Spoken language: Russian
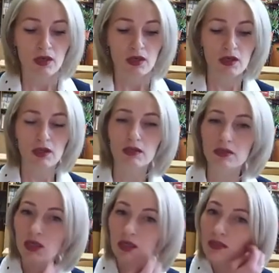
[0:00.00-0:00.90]
А,
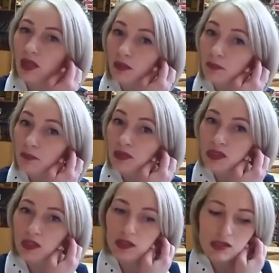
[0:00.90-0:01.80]
тогда мне
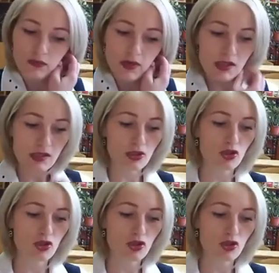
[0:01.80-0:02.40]
стало известно,